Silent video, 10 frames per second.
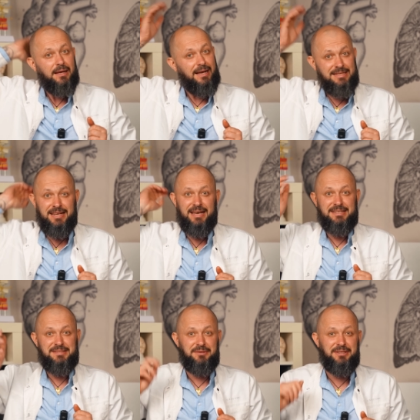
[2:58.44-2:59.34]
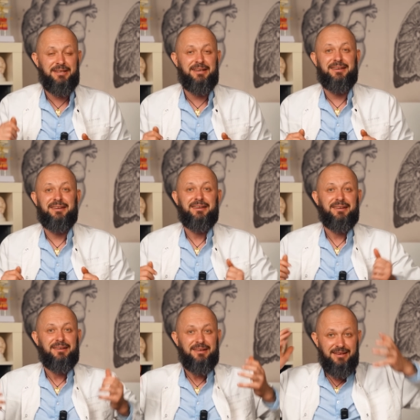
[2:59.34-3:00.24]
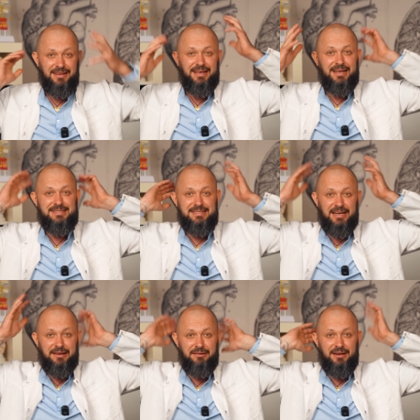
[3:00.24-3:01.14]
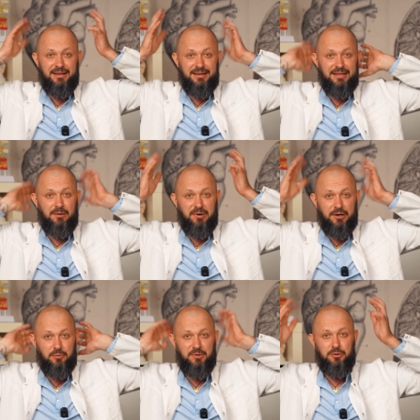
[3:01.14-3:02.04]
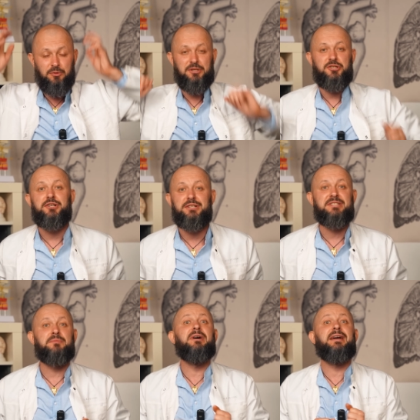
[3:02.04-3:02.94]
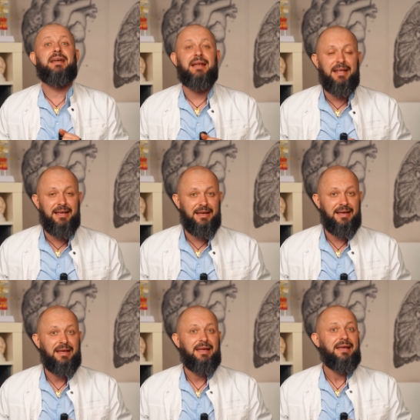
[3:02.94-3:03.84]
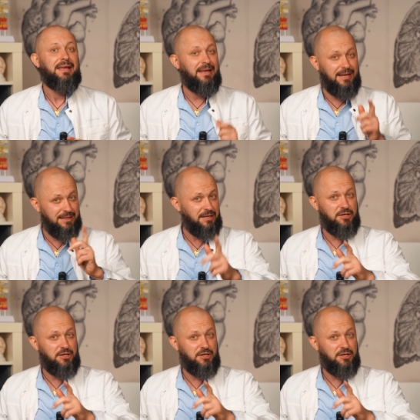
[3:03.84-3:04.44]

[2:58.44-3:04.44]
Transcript: хозяйственное, оставили на пару минуточек, смыли. И это